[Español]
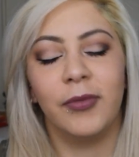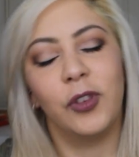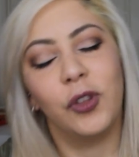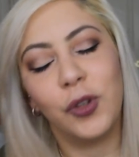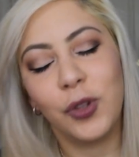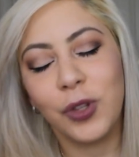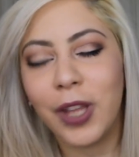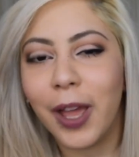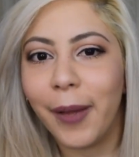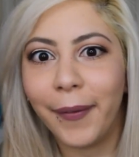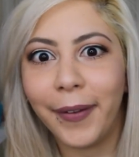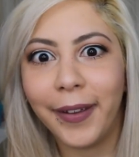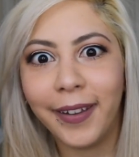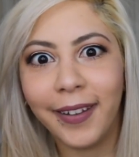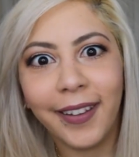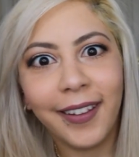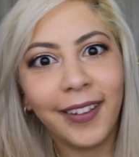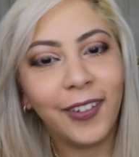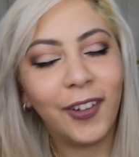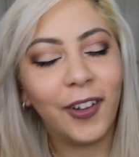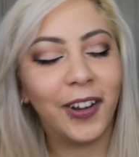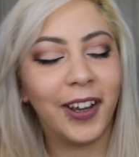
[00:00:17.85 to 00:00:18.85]
Tú sabes,
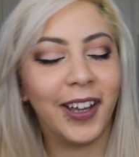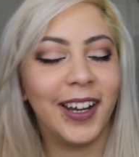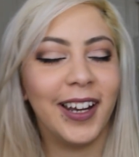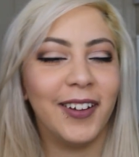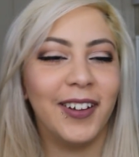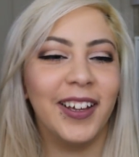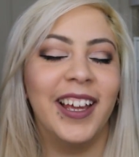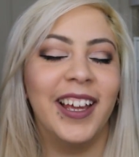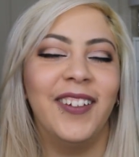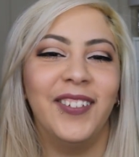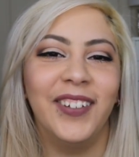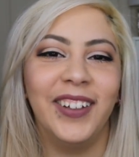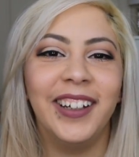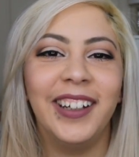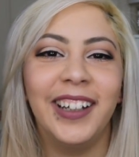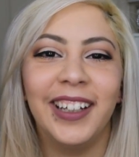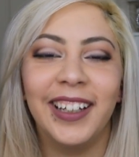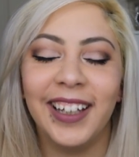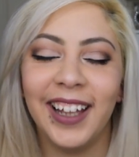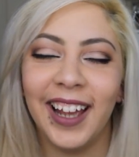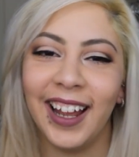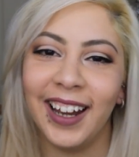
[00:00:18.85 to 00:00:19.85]
no quería
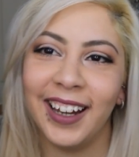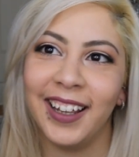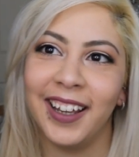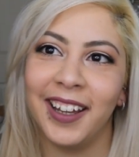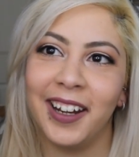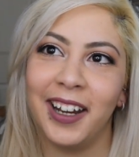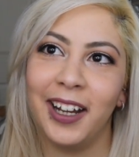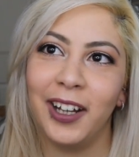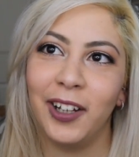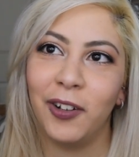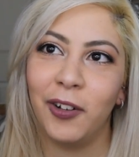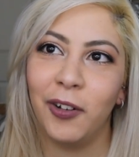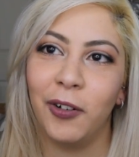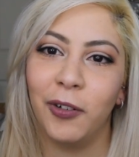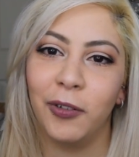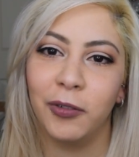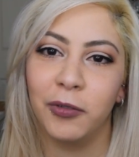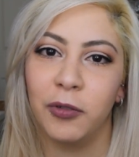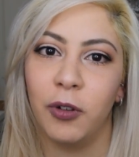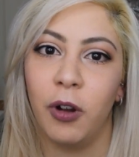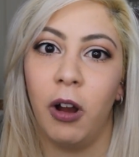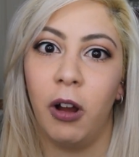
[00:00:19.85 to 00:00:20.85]
venir al canal con
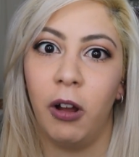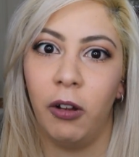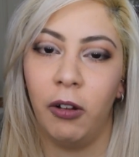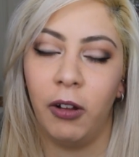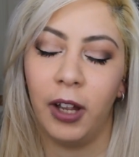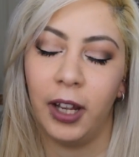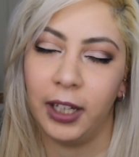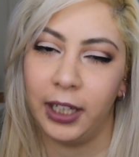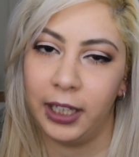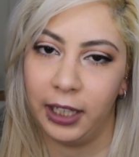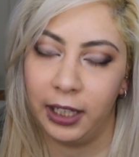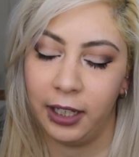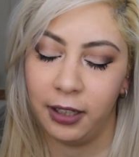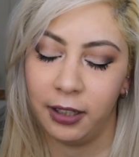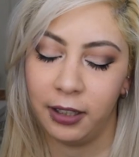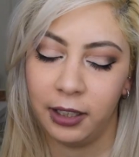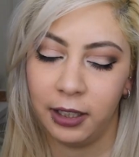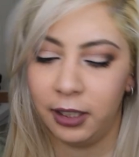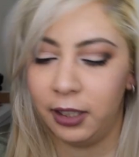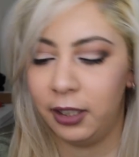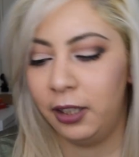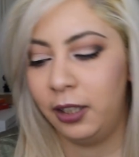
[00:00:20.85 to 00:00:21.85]
un haul again.
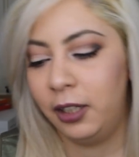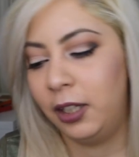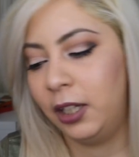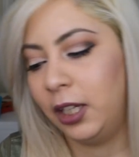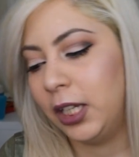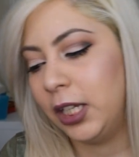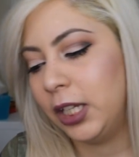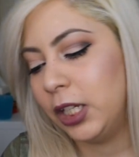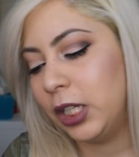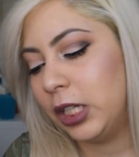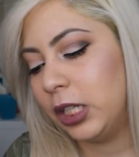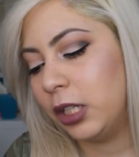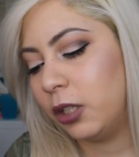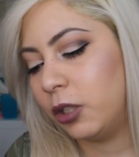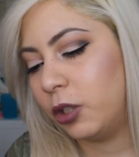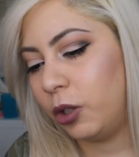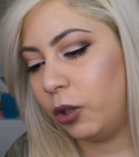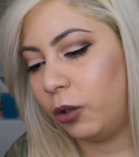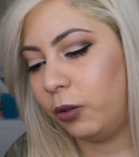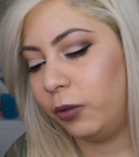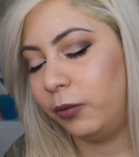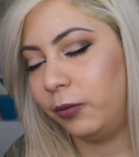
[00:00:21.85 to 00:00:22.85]

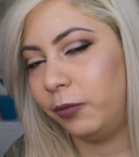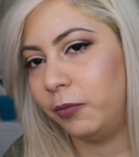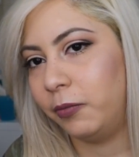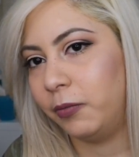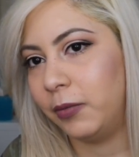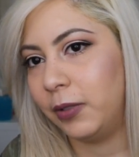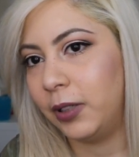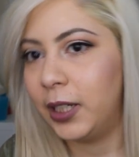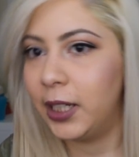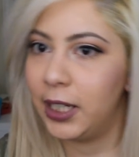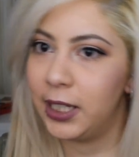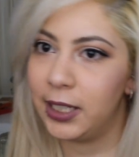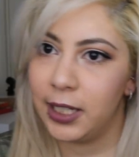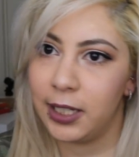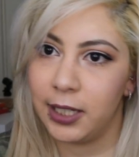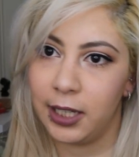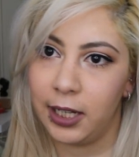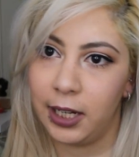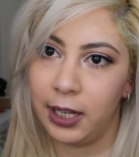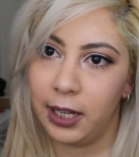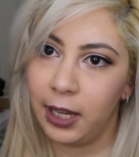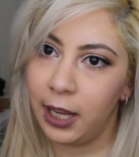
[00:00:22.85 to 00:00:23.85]
So, quise
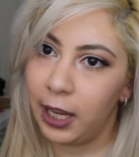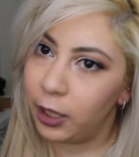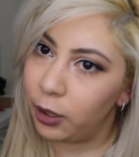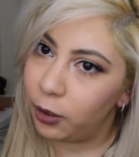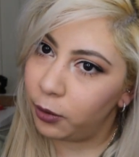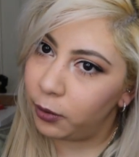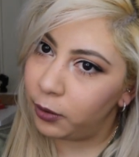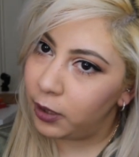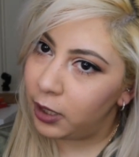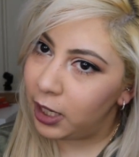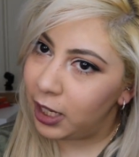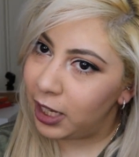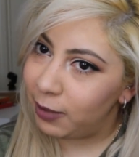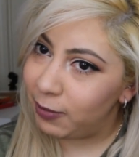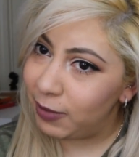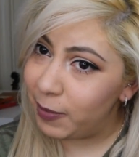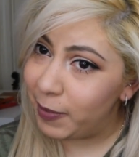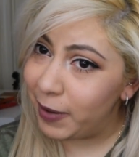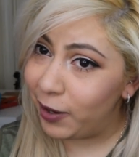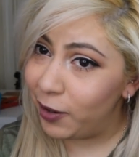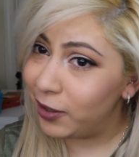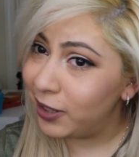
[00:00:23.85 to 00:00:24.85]
hacer esto.
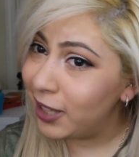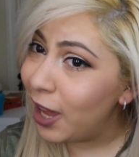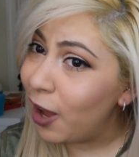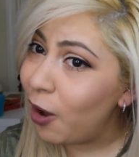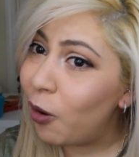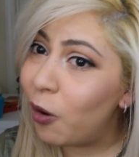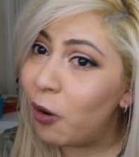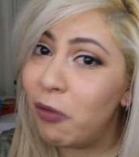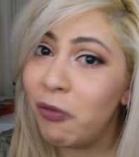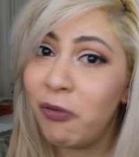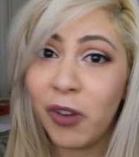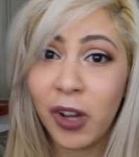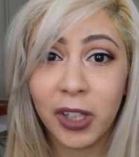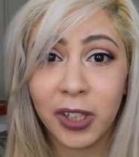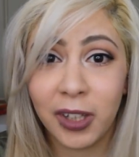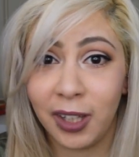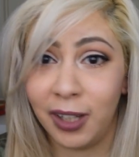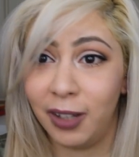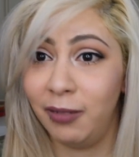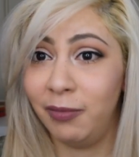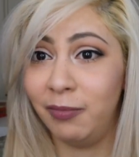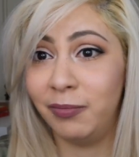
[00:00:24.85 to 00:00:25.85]
mi pelo está all
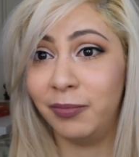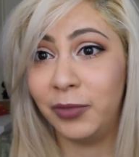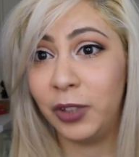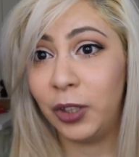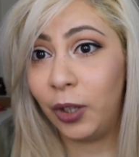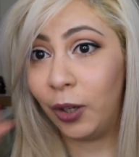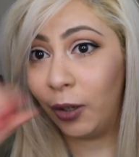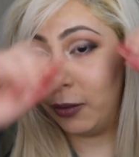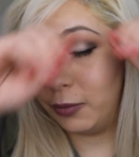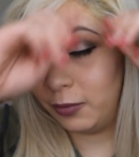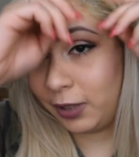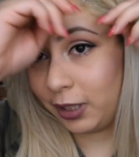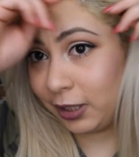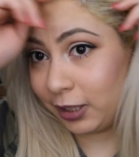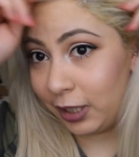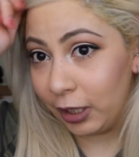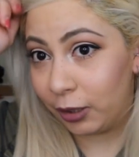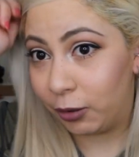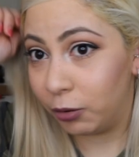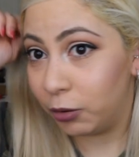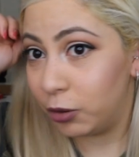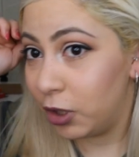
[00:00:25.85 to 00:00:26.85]
fucked up, you know,
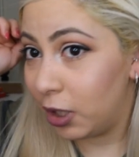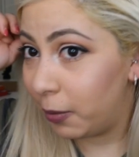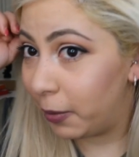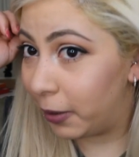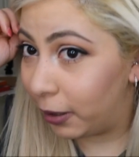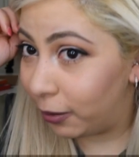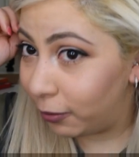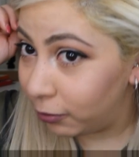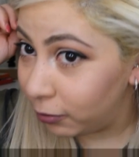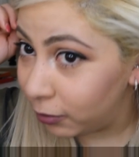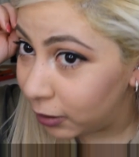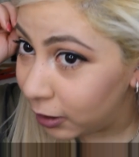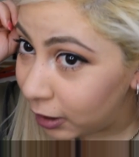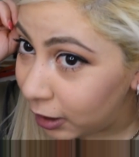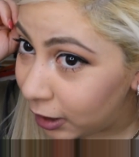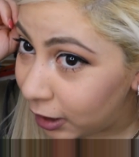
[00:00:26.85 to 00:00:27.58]
está todo chabón.